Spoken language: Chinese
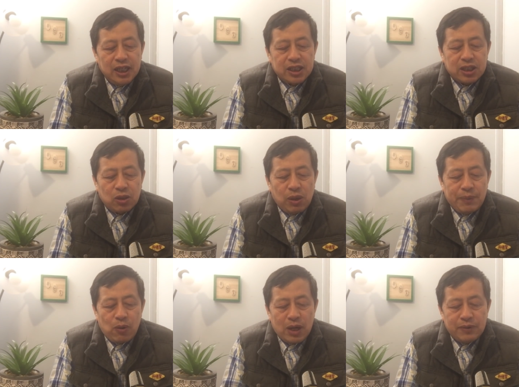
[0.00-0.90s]
其实我
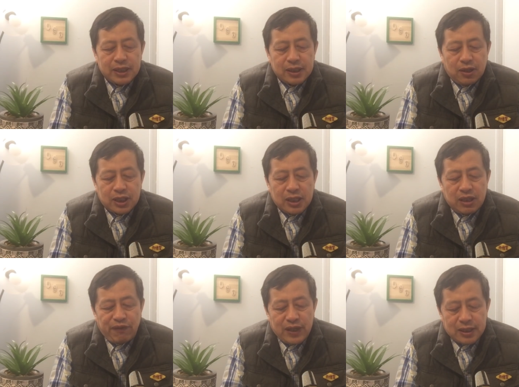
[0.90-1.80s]
们换位思考，当
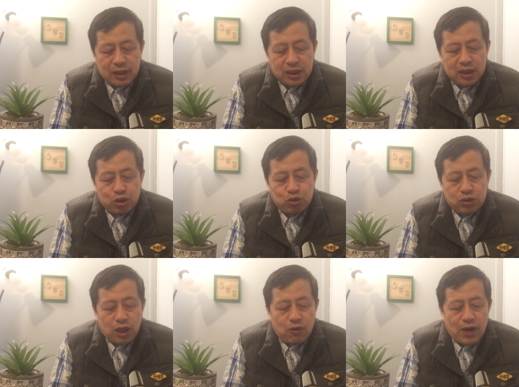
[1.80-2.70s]
年非常特
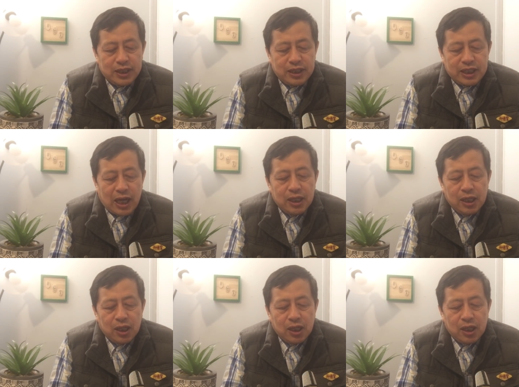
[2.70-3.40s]
殊的环境下，